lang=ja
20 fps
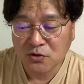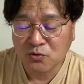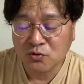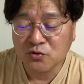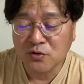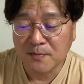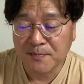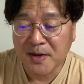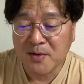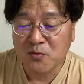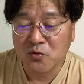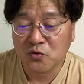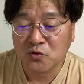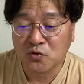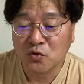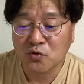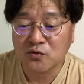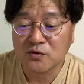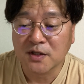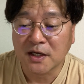いうことはメモを
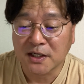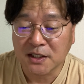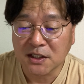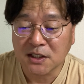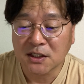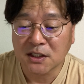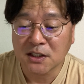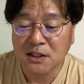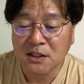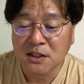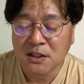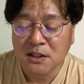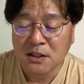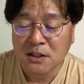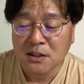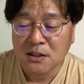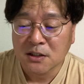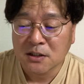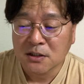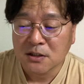取ったり
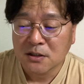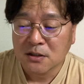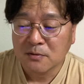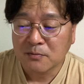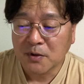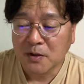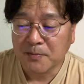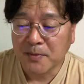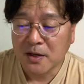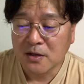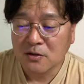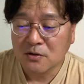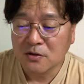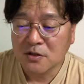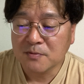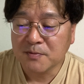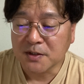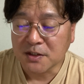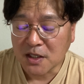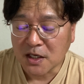やっぱり
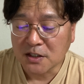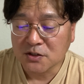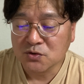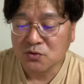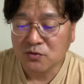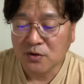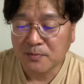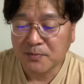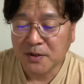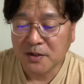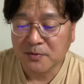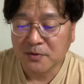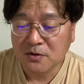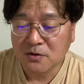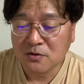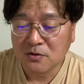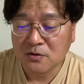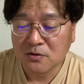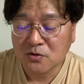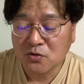日々ねそのやっぱり
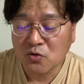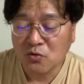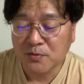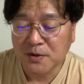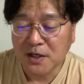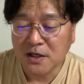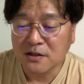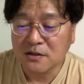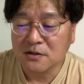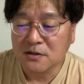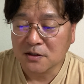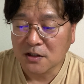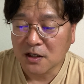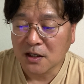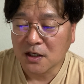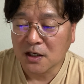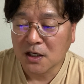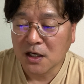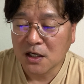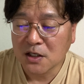興味あっ
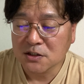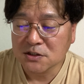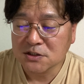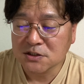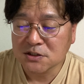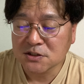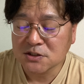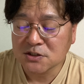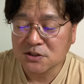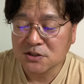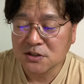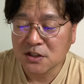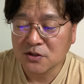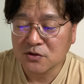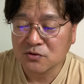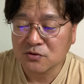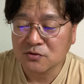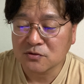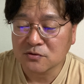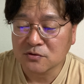て発信して
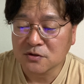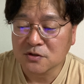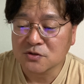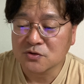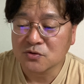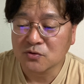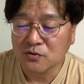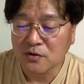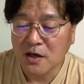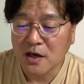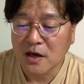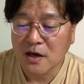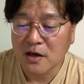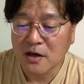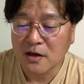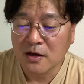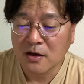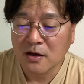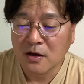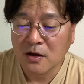るんですよ
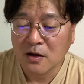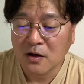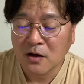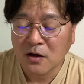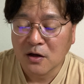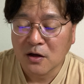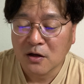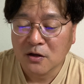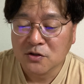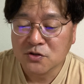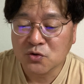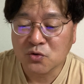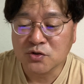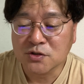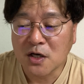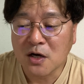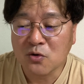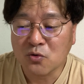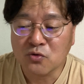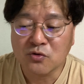ねすごい
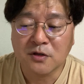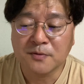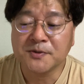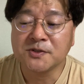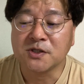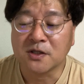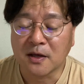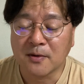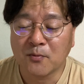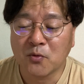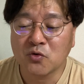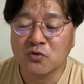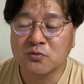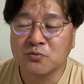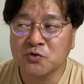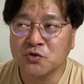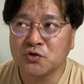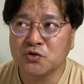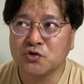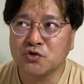参考になりましたね僕
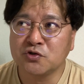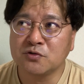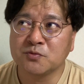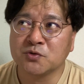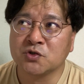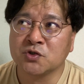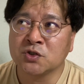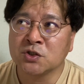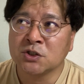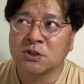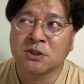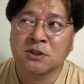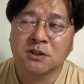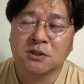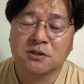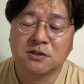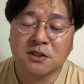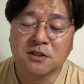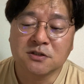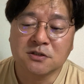も YouTube
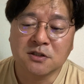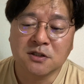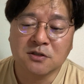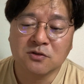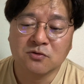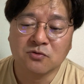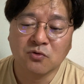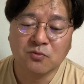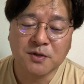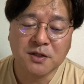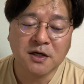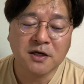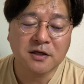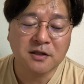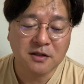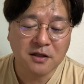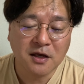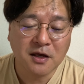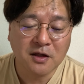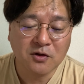全然伸びないん
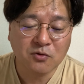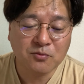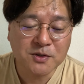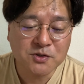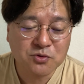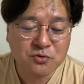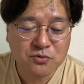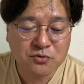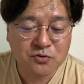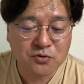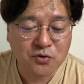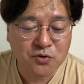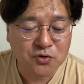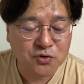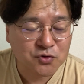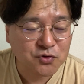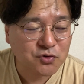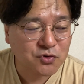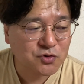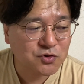で、伸ばそうとい
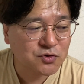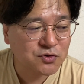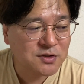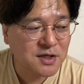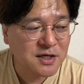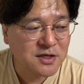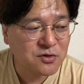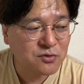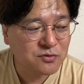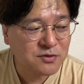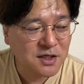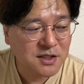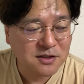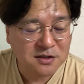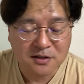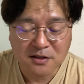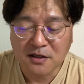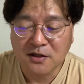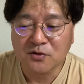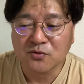う内容になっ
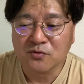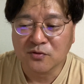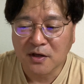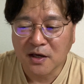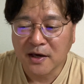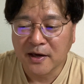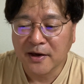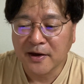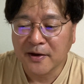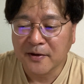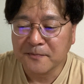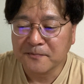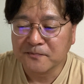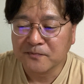てないので、